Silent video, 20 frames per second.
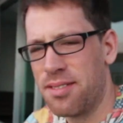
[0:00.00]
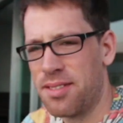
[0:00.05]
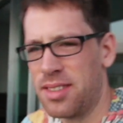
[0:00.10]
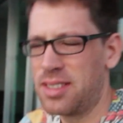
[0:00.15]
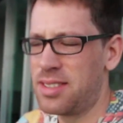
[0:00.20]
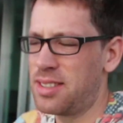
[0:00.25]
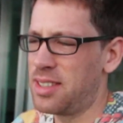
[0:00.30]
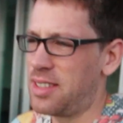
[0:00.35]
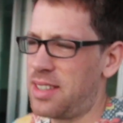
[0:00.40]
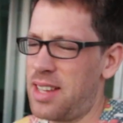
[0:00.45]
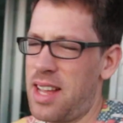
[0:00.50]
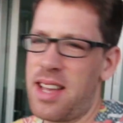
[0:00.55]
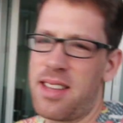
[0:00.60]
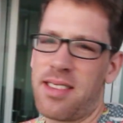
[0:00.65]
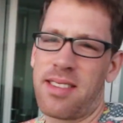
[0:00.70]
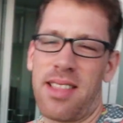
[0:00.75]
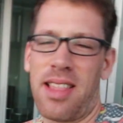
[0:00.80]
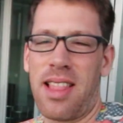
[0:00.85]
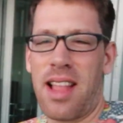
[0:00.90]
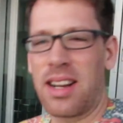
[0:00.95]
wisst ihr, der
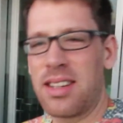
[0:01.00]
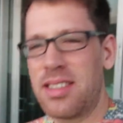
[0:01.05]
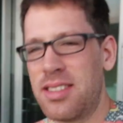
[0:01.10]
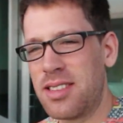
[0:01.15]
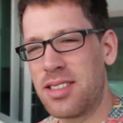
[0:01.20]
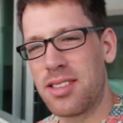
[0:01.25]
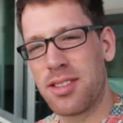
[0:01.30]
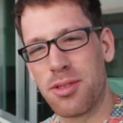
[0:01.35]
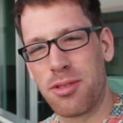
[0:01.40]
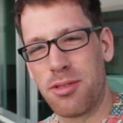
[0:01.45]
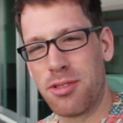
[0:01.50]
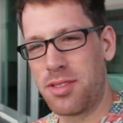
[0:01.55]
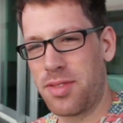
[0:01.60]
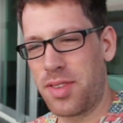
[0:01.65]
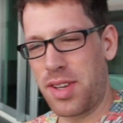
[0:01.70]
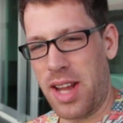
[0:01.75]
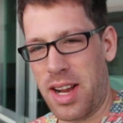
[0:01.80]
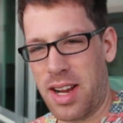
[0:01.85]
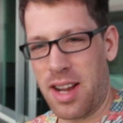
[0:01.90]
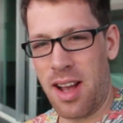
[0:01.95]
ist lang nicht so gut
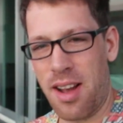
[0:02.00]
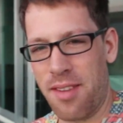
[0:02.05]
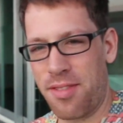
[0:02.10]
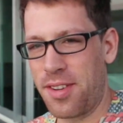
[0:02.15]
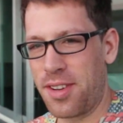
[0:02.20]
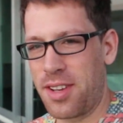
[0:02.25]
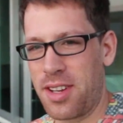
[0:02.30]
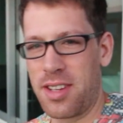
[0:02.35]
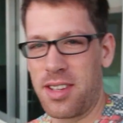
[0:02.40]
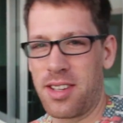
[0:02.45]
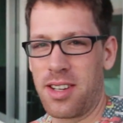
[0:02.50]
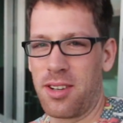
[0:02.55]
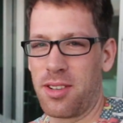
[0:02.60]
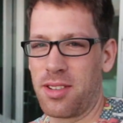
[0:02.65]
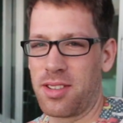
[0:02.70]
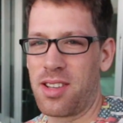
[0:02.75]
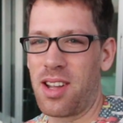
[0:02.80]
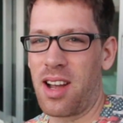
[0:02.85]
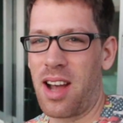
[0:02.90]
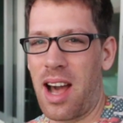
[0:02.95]
wie der Kaffee, den ich in
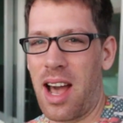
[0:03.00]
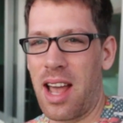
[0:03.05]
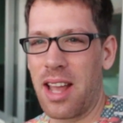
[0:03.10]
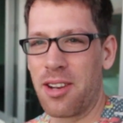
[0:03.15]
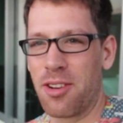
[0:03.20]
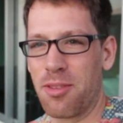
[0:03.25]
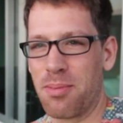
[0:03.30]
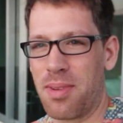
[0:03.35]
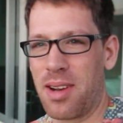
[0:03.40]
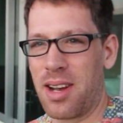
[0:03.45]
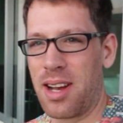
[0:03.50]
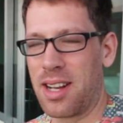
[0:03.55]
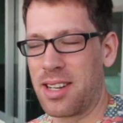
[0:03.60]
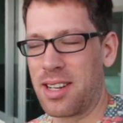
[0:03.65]
Australien immer